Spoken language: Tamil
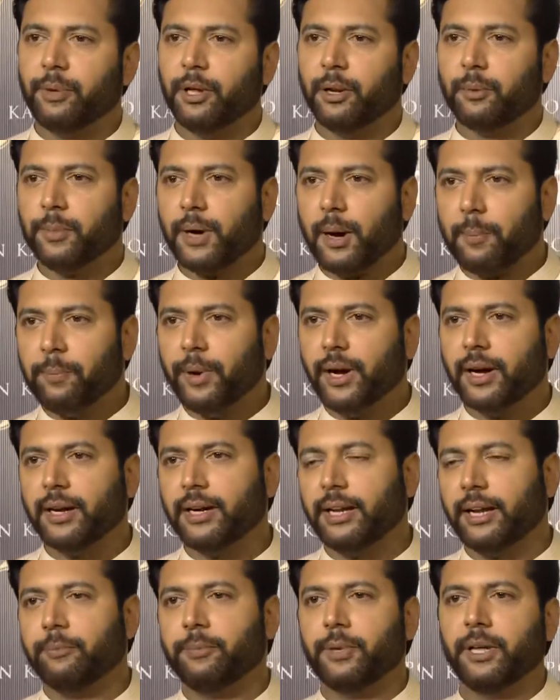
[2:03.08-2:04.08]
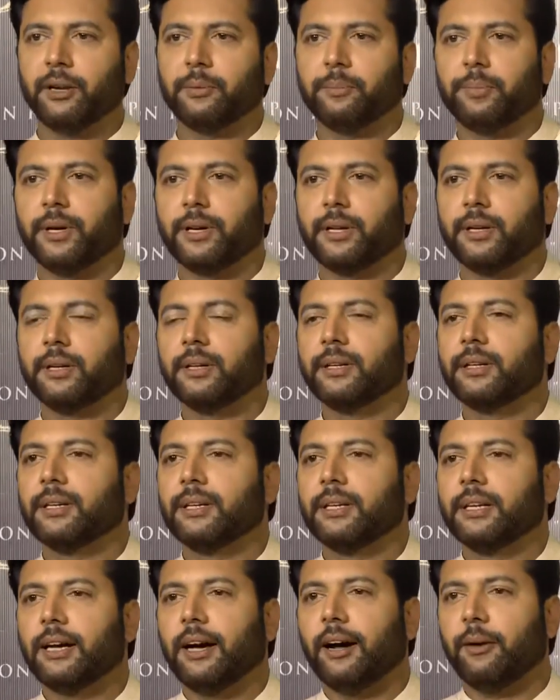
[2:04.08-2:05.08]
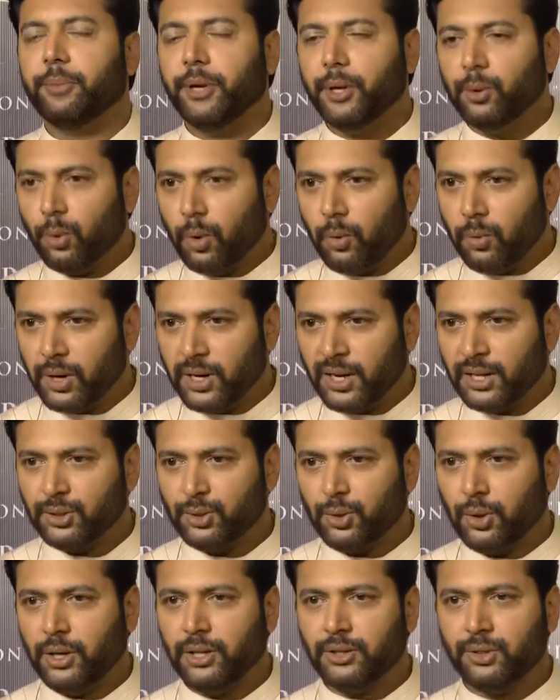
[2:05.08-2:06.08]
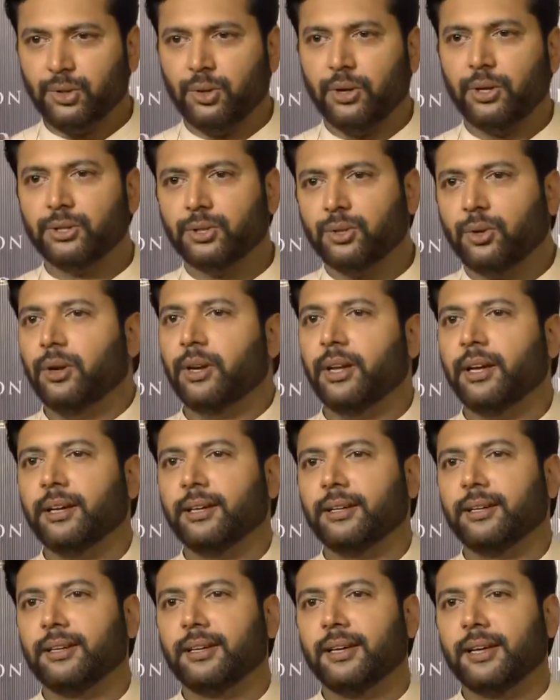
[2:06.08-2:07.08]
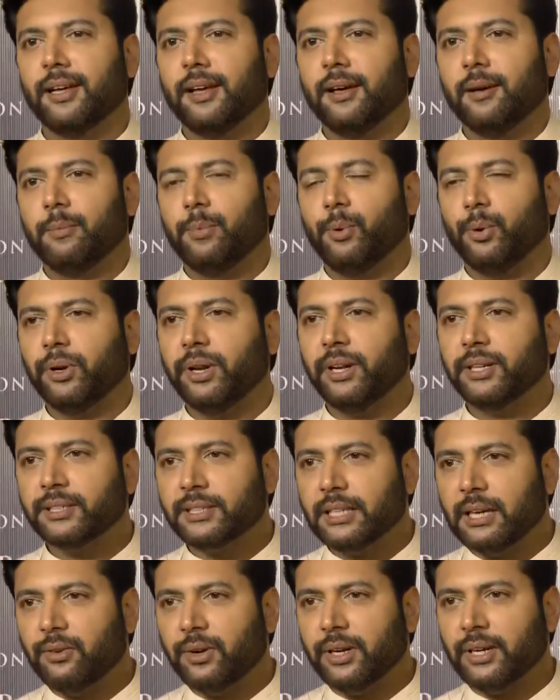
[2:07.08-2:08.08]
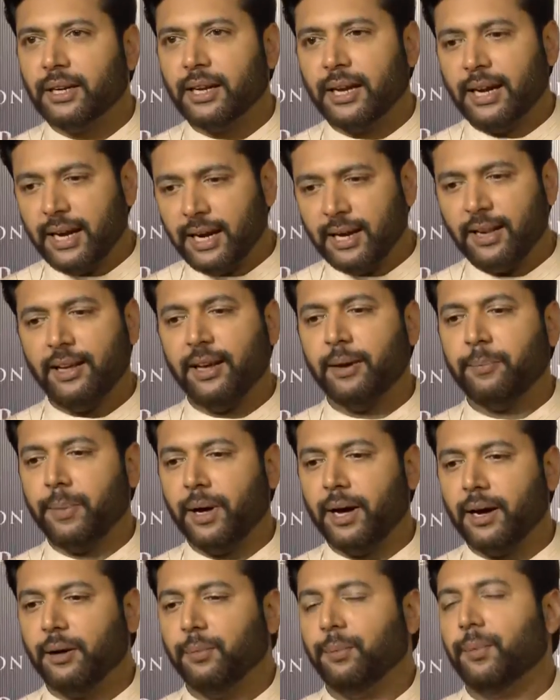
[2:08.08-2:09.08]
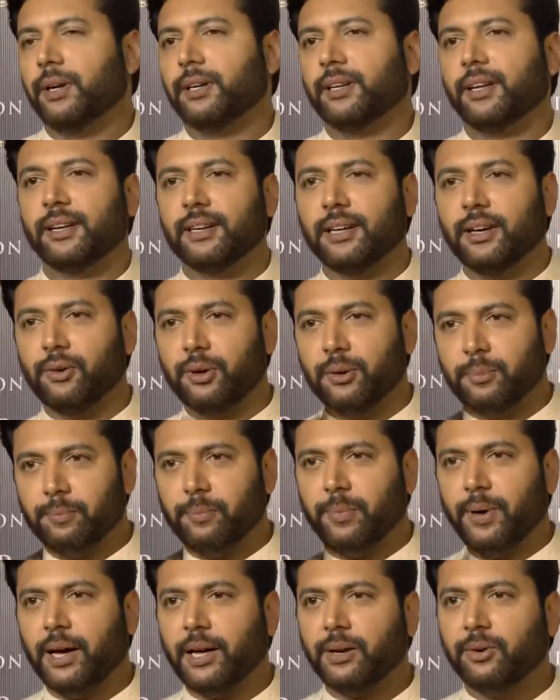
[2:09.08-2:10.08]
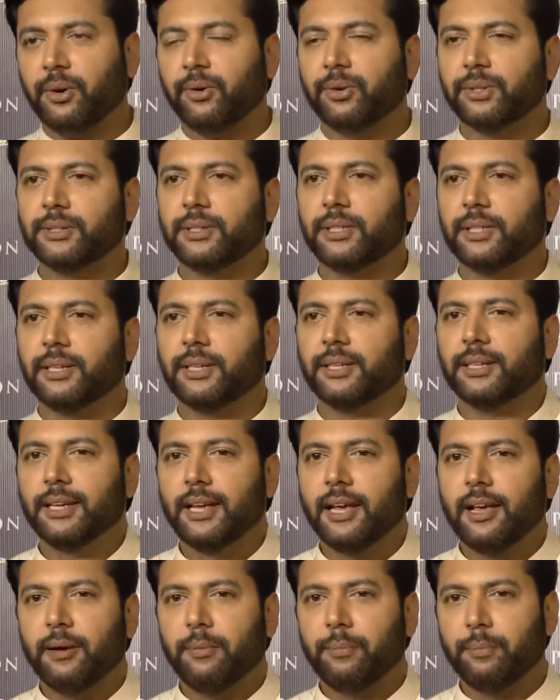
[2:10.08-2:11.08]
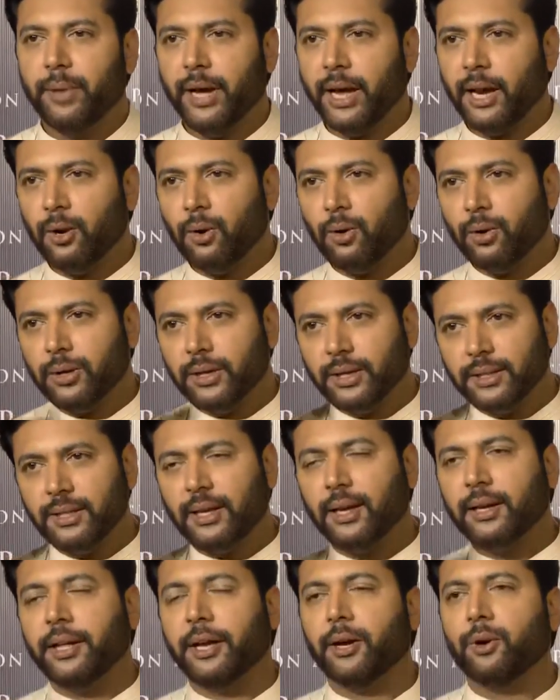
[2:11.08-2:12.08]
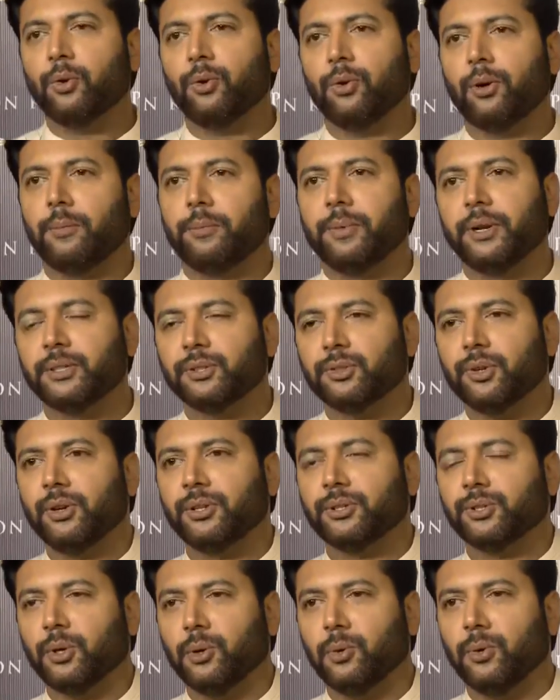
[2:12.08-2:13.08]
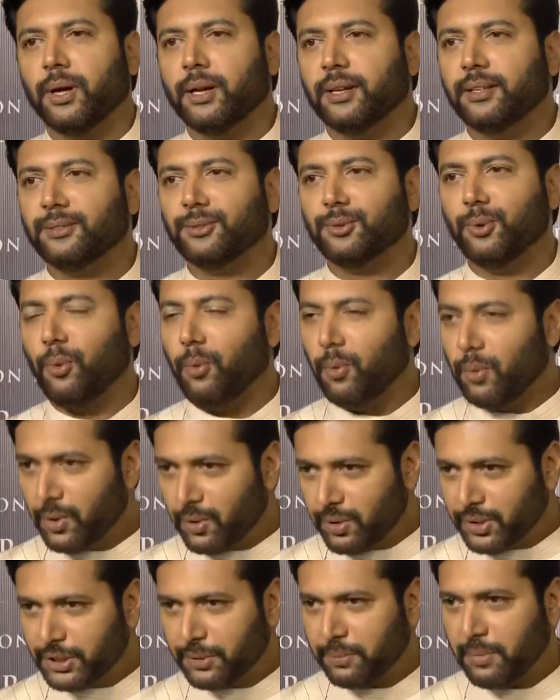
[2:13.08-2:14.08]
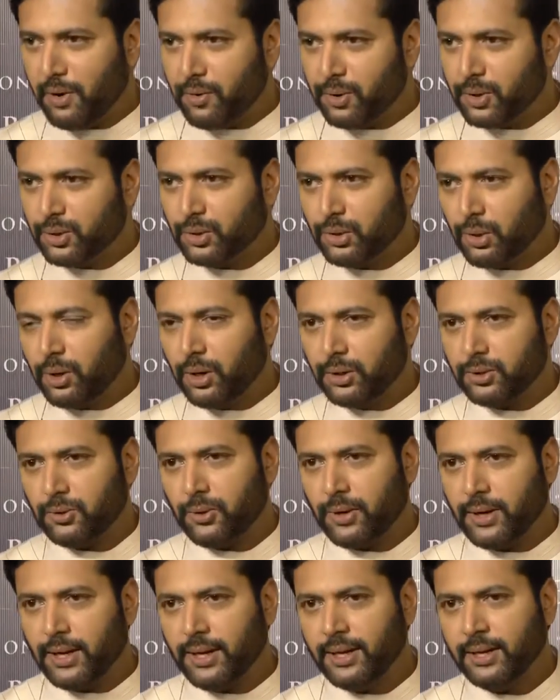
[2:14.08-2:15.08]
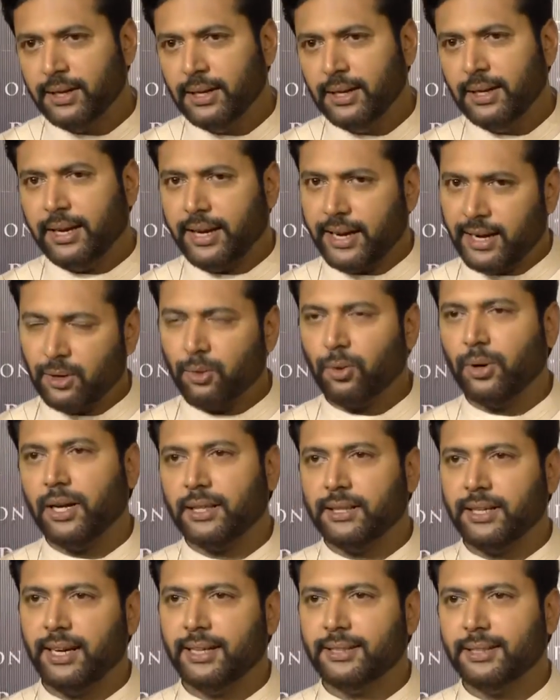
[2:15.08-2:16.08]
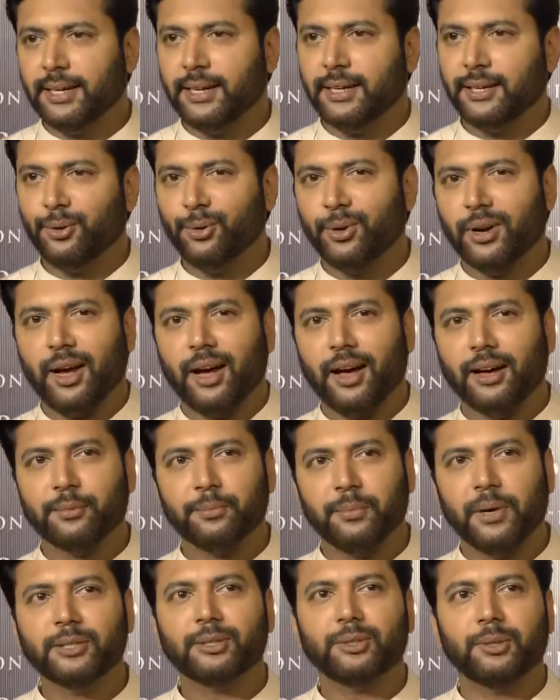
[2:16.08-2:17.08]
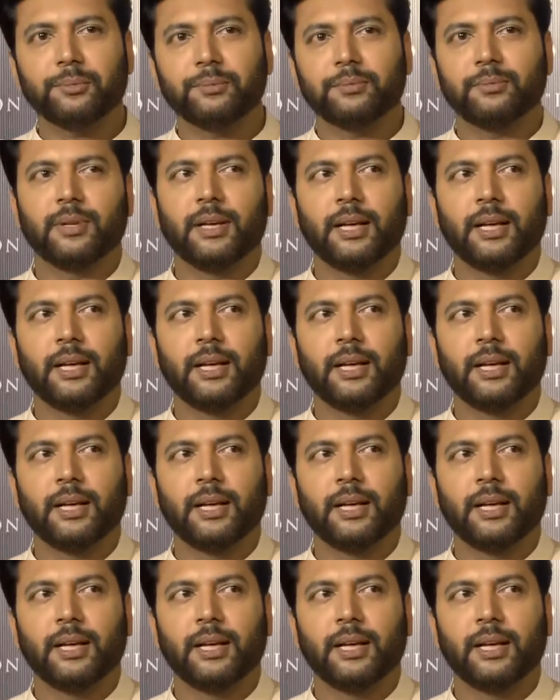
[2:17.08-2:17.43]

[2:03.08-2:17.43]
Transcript: எப்படி இருப்பான் அப்பா கிட்ட எப்படி இருப்பார் அப்படின்னு ஒவ்வொன்றா சொல்லி சொல்லி சொல்லி பொன்னியின் செல்வன் கீழே பார்க்க மாட்டார் அவர் பார்வை வந்து மேலோக்கி தான் நிற்கும் அப்படின்னு சொல்லி சொல்லுவார் ஸோ ஒவ்வொரு விஷயமா அவர் சொல்ல சொல்ல எனக்குள்ளே அதை ஏற்றிக்கிட்டு ஒரு ஆறு மாதம்